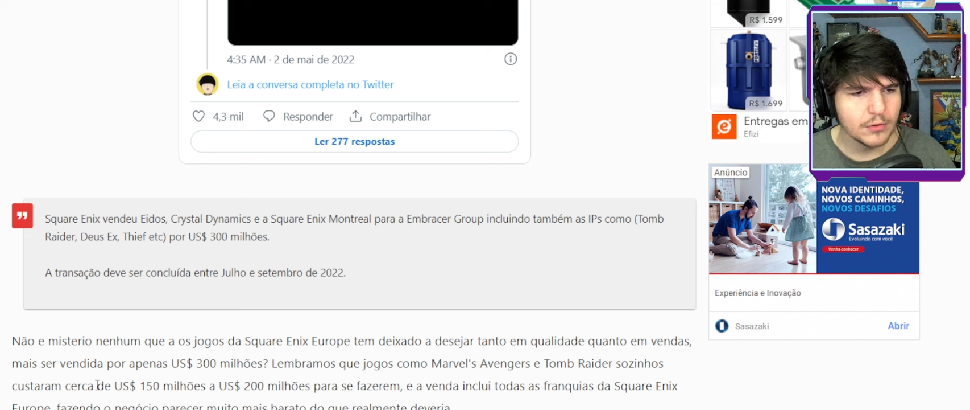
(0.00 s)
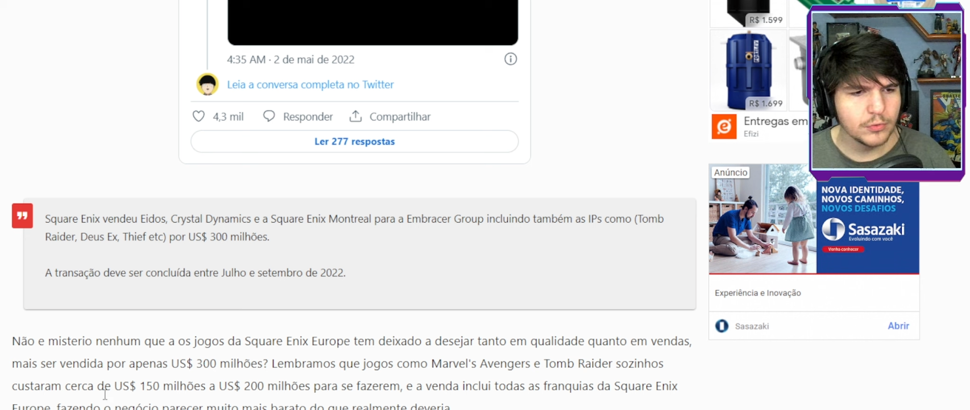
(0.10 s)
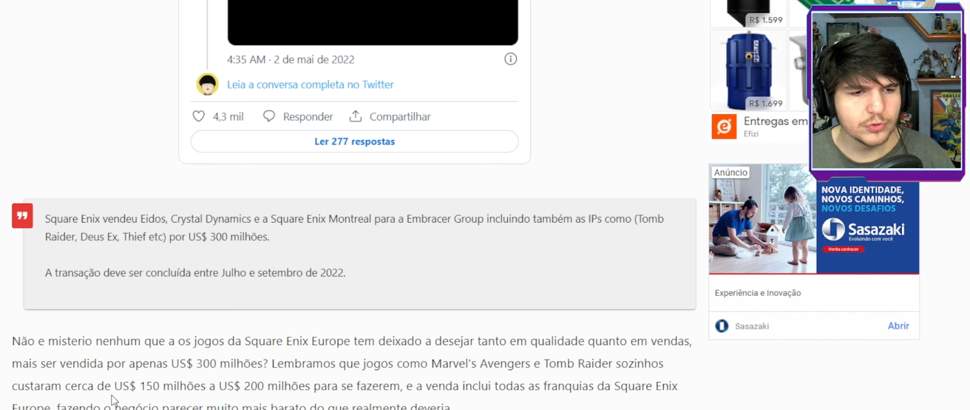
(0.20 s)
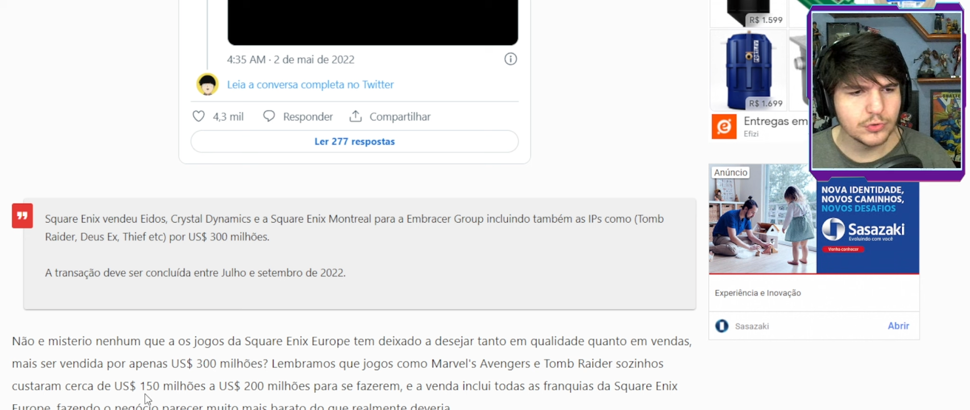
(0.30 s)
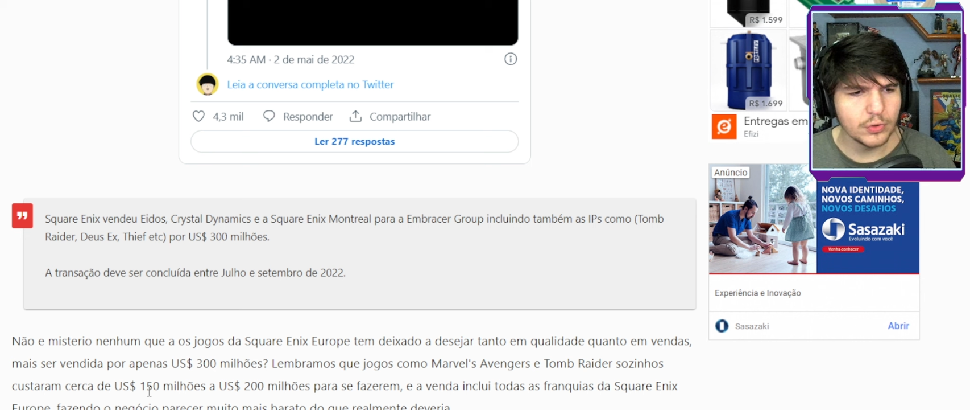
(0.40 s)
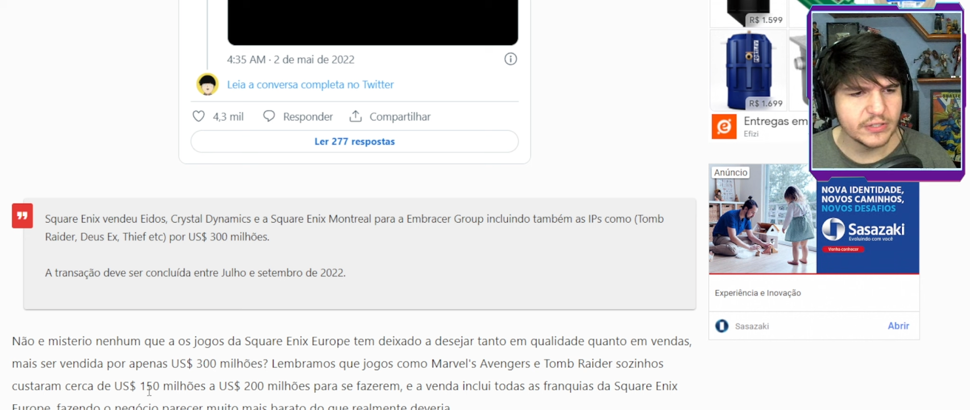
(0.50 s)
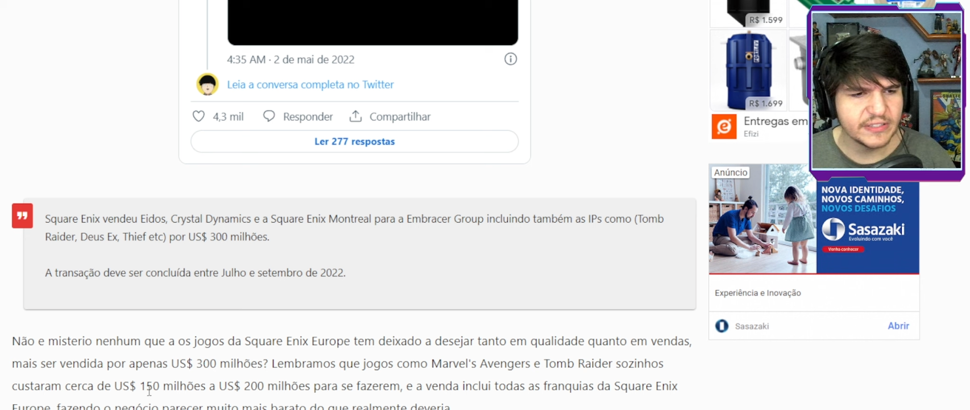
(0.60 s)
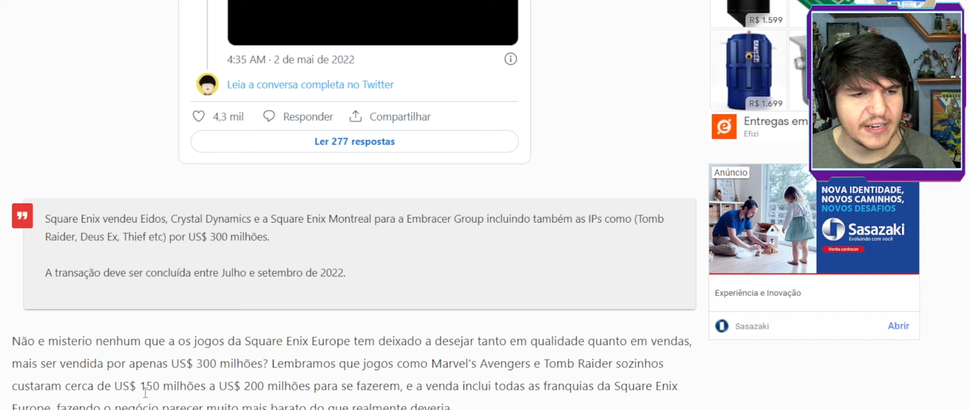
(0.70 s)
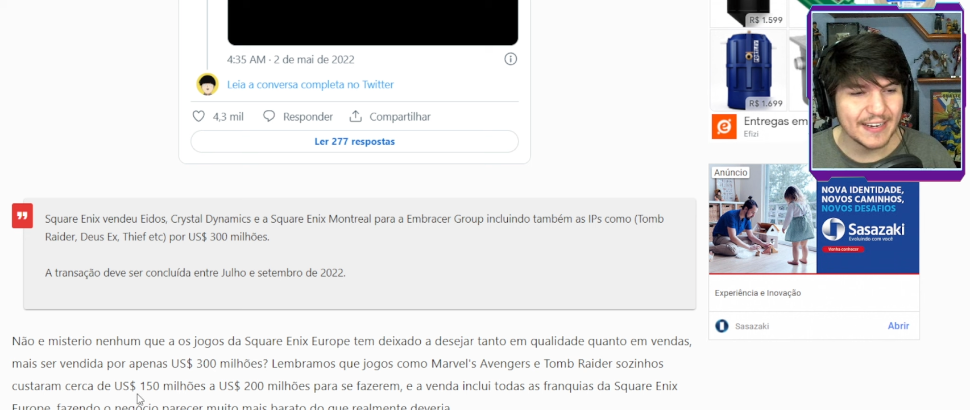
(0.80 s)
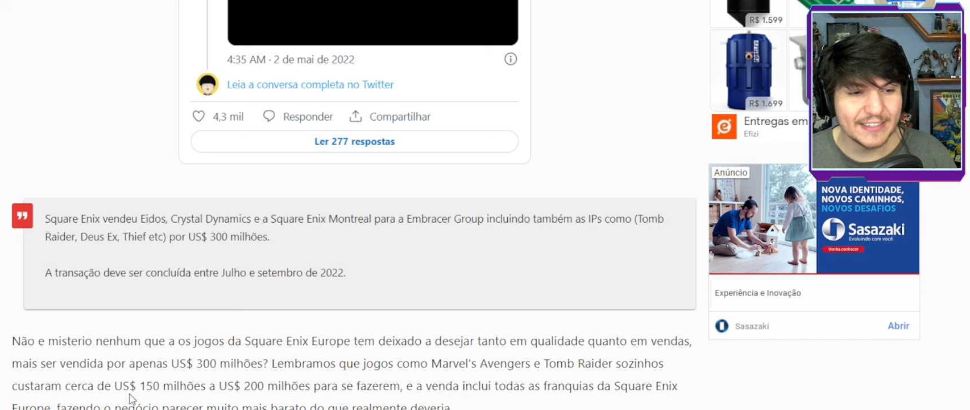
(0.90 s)
custou
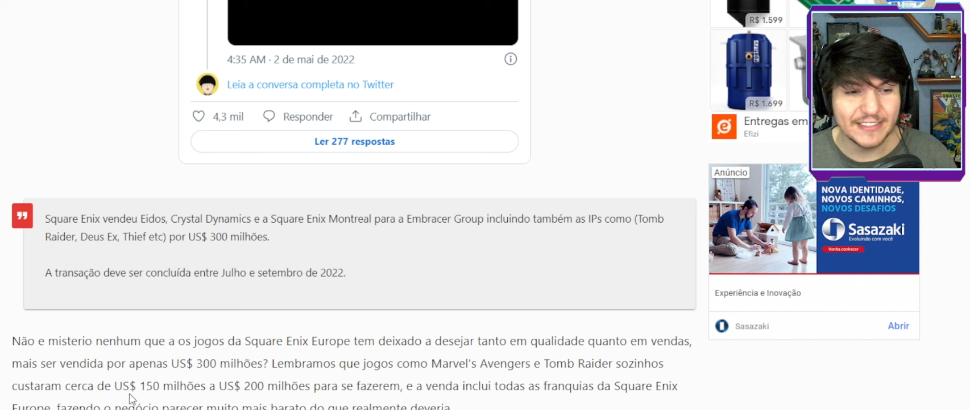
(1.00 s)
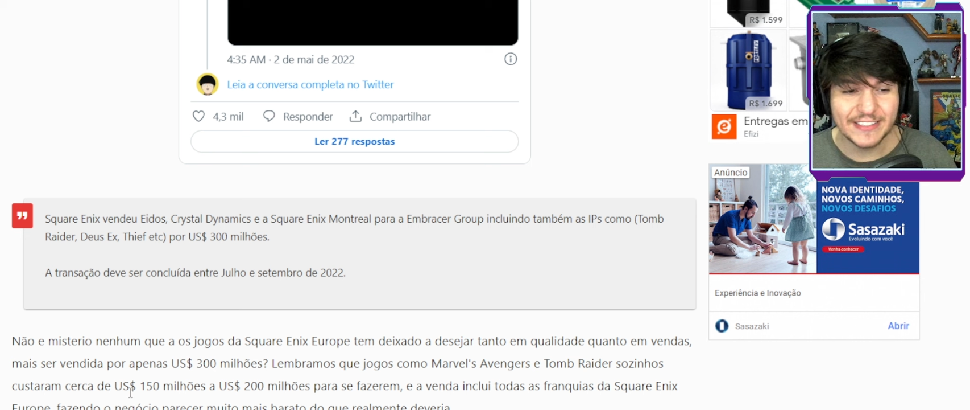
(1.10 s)
cerca de